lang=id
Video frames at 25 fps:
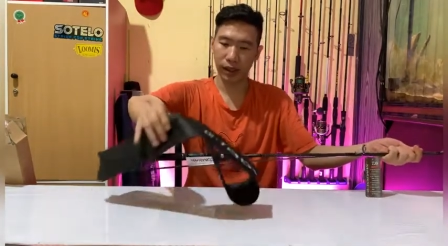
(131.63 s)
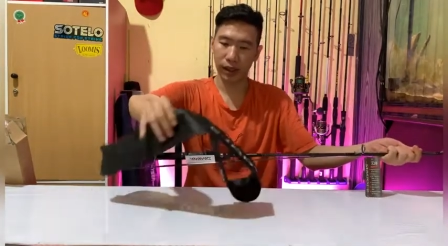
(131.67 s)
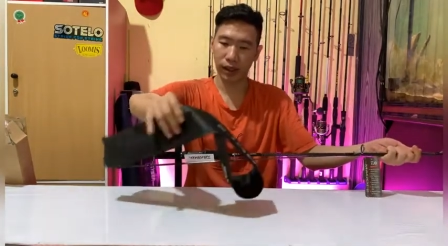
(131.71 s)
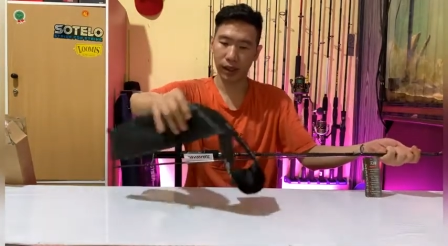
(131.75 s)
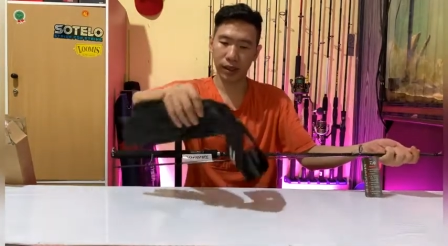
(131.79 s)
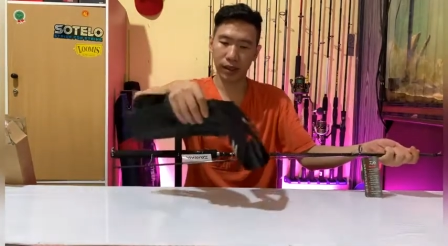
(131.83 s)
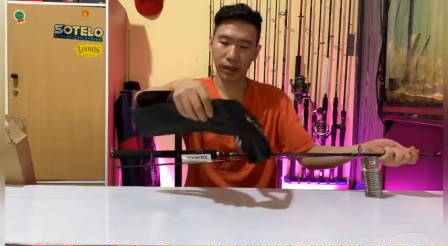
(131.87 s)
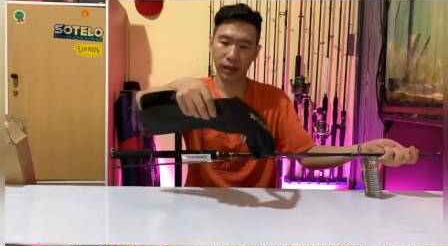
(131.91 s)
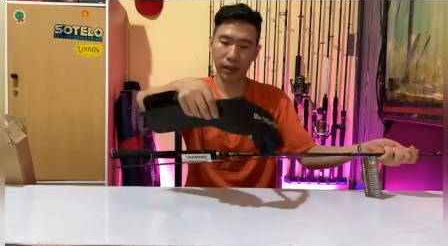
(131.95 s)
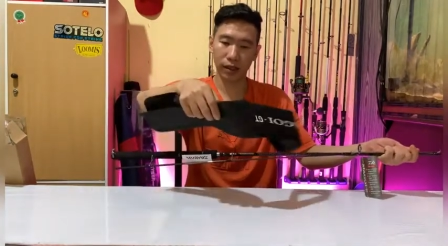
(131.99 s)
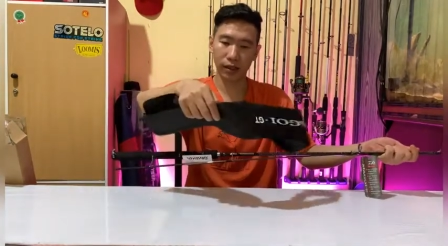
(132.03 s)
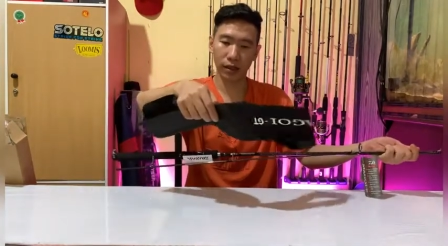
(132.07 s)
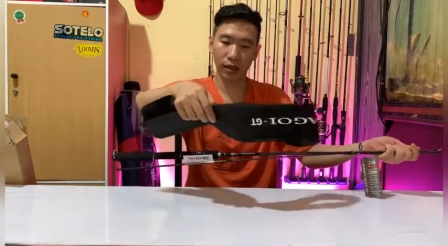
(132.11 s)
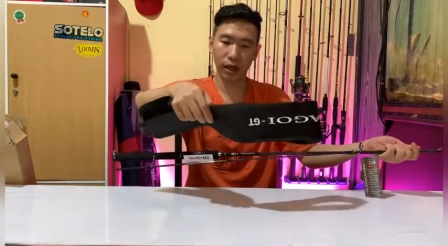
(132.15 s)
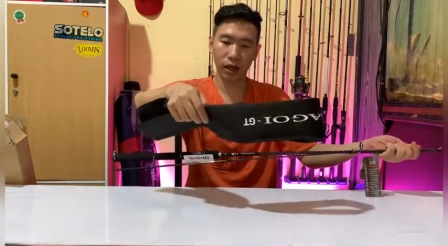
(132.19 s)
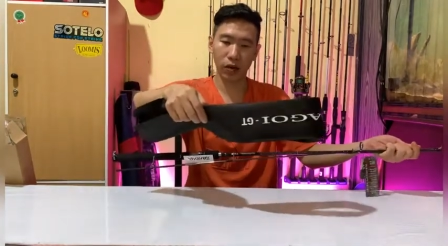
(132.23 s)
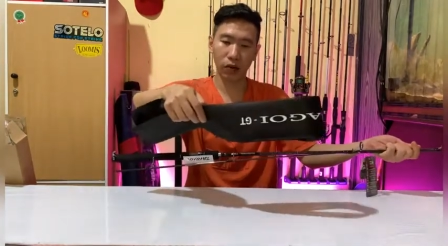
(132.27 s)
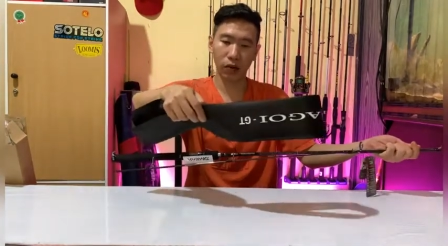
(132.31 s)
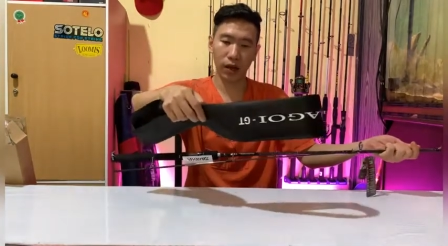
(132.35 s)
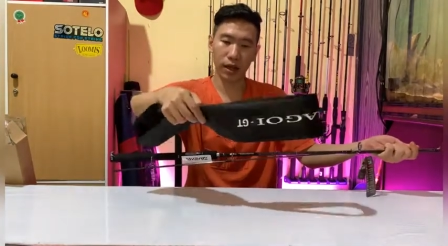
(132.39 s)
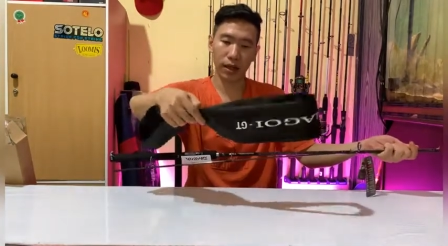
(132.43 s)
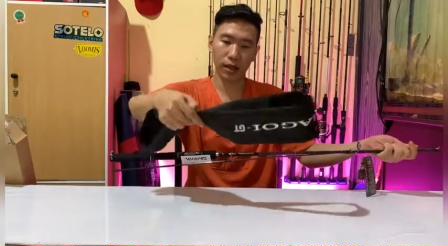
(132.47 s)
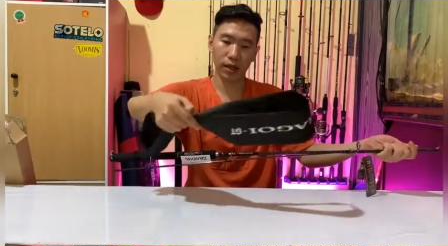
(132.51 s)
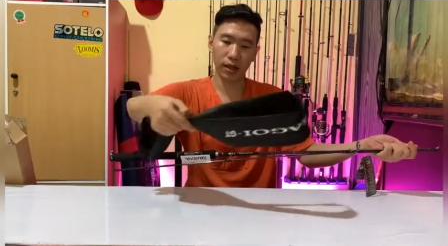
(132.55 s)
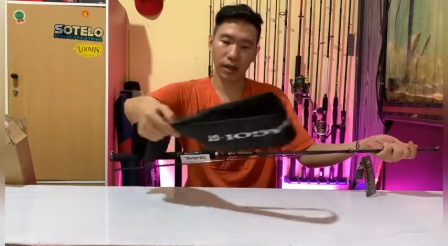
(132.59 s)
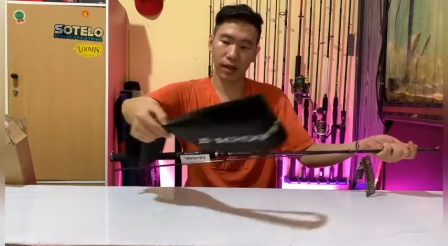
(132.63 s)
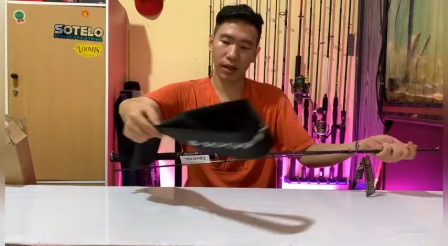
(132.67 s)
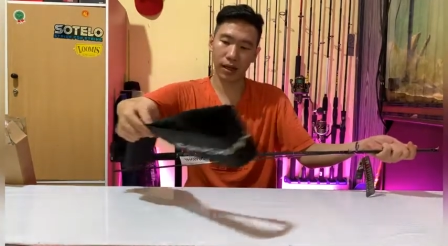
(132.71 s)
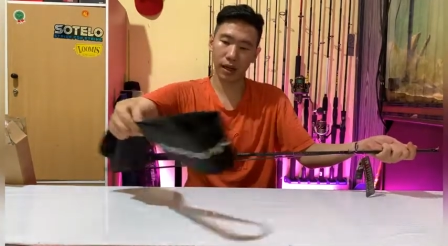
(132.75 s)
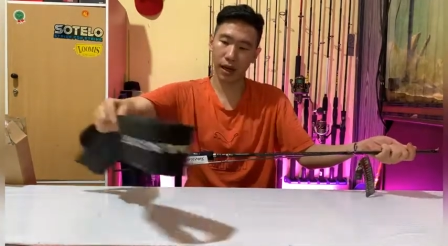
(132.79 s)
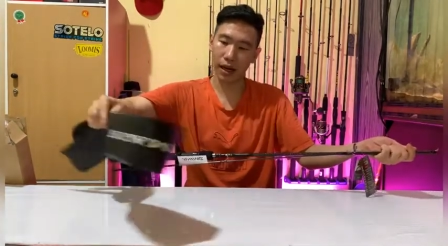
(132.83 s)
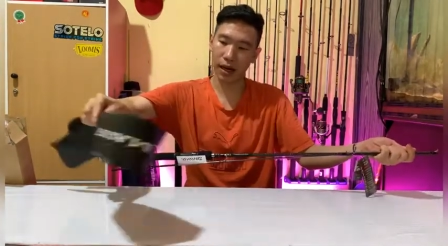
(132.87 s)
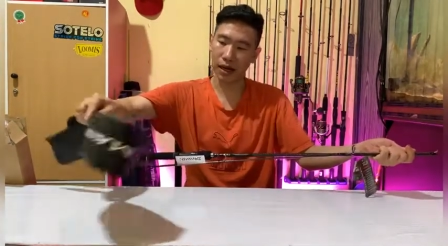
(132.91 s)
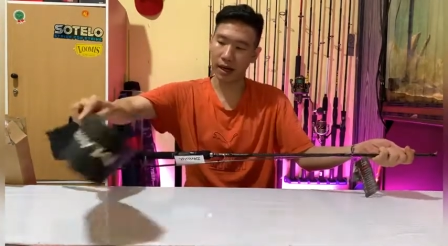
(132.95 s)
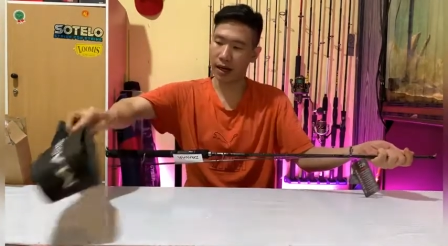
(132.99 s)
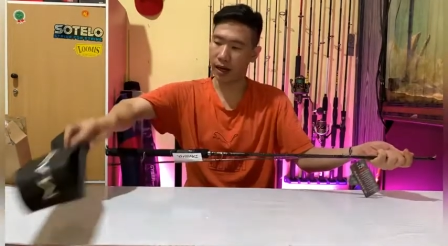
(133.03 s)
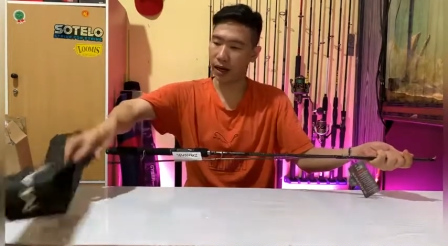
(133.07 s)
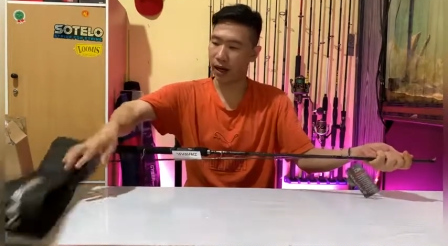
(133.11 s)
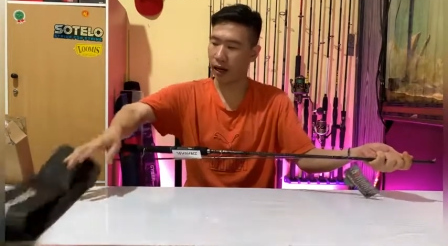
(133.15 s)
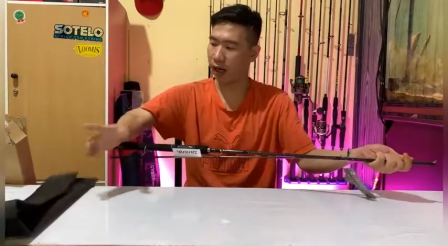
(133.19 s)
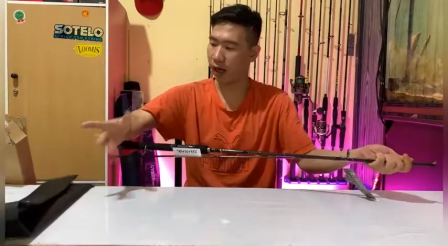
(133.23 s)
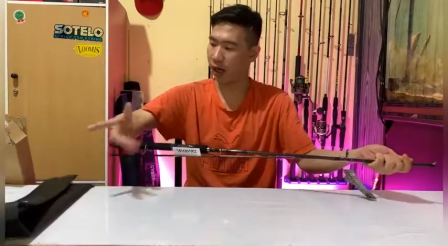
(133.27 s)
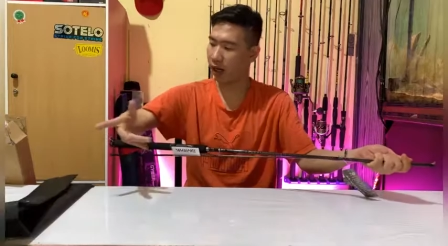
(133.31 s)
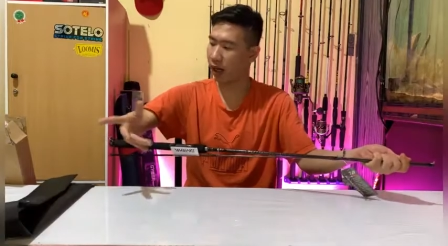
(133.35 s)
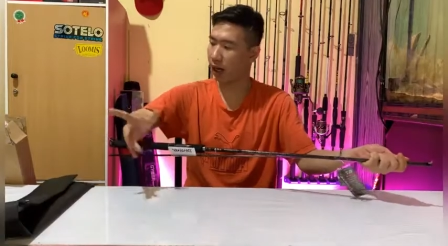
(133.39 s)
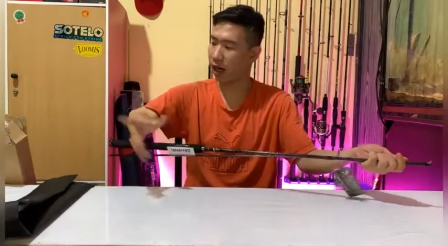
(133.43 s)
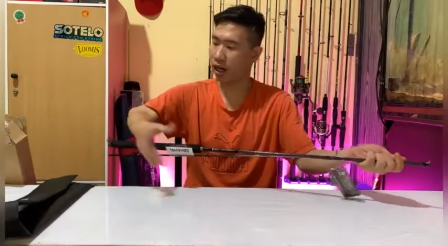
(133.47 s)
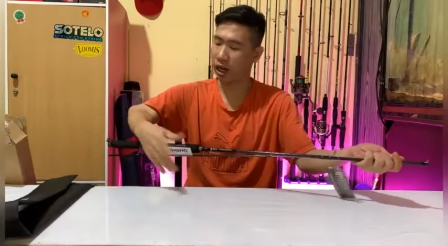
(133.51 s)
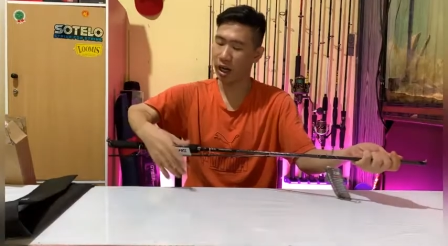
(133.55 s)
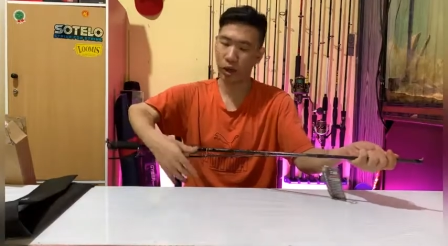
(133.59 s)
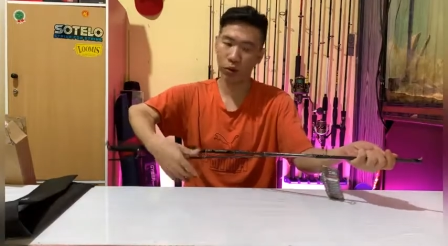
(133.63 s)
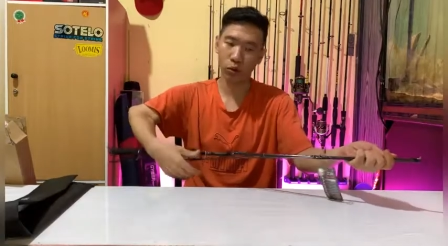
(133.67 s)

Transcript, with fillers: angler dia sarung aja nggak ada nggak ada